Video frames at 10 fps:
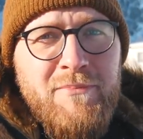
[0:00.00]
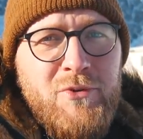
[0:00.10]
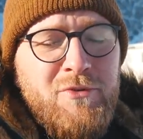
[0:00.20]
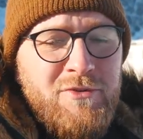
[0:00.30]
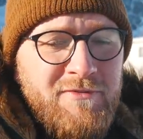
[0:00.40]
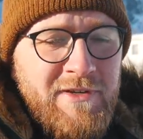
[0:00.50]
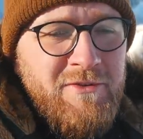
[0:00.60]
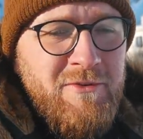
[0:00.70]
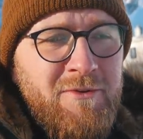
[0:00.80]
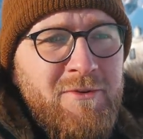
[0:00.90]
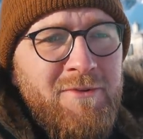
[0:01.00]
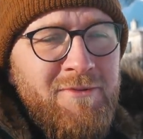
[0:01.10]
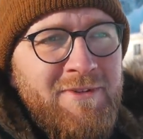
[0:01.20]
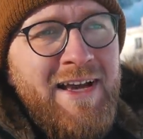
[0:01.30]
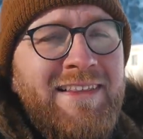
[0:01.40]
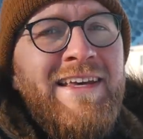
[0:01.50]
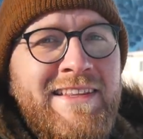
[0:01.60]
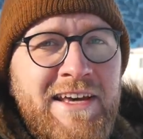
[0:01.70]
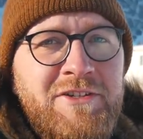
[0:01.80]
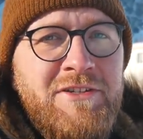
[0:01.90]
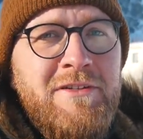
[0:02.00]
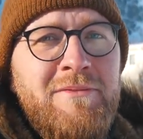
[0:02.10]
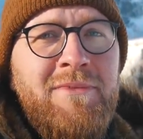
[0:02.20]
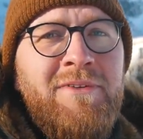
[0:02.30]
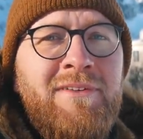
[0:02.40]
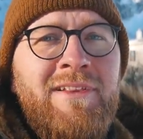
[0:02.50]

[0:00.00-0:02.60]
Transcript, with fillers: podróżowaniu, jak najtańszym,